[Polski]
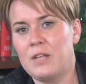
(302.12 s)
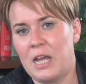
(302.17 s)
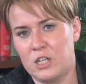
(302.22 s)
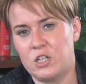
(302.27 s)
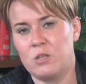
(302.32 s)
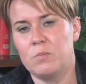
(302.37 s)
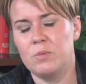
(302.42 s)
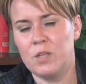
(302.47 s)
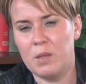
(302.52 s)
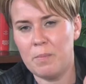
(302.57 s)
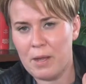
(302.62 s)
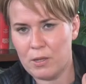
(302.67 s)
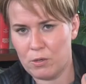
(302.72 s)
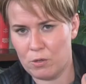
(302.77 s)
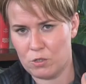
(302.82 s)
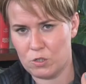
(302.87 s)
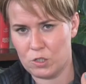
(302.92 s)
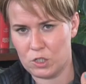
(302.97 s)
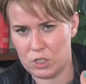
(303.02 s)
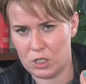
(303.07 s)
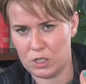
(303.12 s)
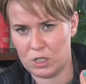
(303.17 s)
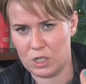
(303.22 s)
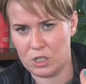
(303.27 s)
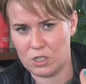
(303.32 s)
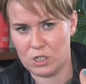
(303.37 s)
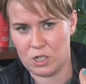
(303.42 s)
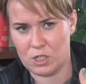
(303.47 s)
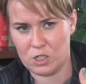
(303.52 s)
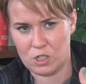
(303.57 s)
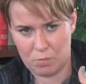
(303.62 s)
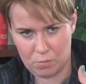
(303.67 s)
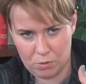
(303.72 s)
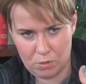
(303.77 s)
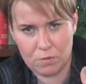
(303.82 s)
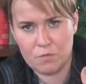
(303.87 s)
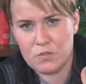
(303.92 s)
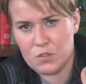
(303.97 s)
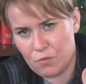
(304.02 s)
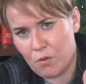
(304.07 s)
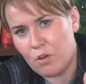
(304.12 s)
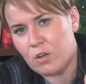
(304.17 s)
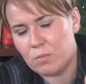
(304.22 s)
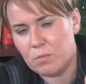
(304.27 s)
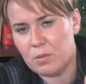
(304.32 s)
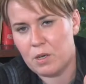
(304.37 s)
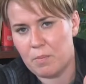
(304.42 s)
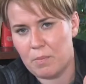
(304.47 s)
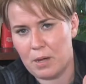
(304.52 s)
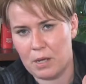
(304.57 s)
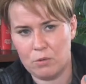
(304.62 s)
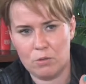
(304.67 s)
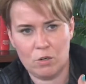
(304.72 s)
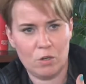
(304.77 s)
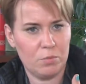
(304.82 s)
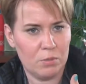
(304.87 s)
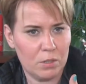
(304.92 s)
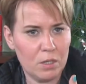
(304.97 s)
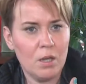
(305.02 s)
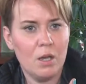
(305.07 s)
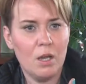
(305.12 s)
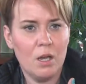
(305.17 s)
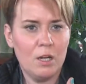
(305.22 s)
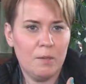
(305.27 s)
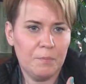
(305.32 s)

naszym mniemaniu oczywiście, oczywiście niegrzeczny, bo on w swoim mniemaniu robi